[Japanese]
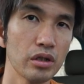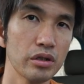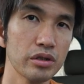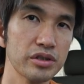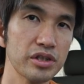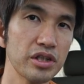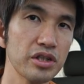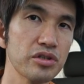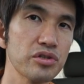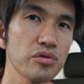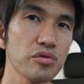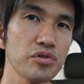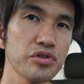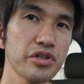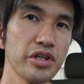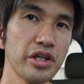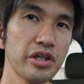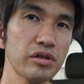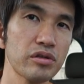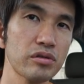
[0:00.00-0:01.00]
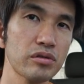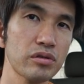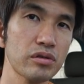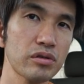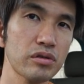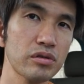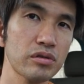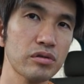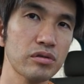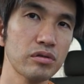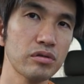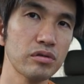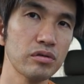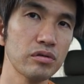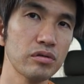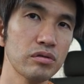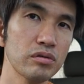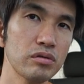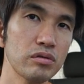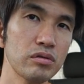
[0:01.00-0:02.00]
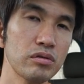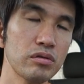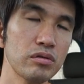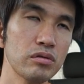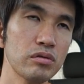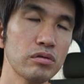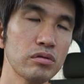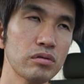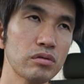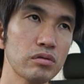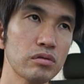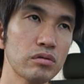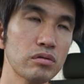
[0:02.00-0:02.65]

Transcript: 成長していく